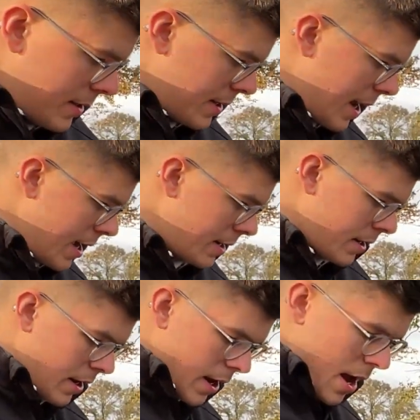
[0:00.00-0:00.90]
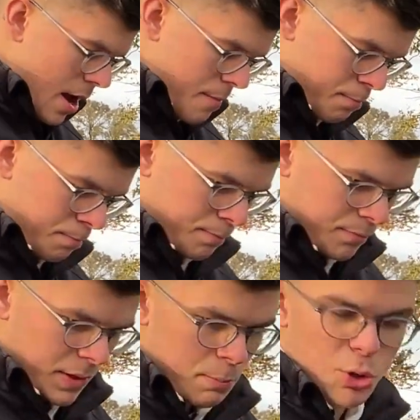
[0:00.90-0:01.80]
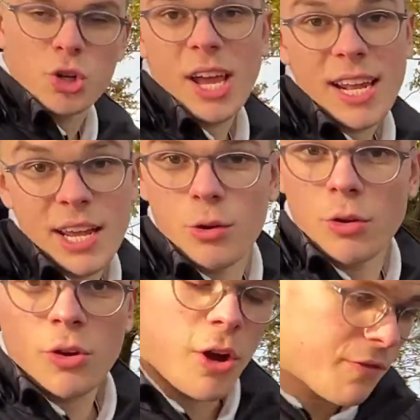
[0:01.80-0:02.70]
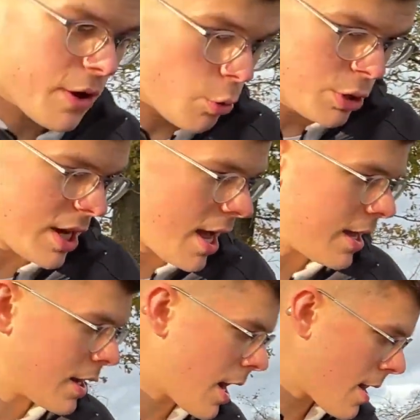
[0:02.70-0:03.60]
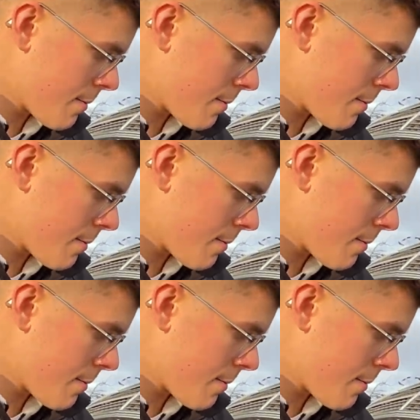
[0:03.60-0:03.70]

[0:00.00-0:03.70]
beheben können. Und dann kann man natürlich wirklich schauen,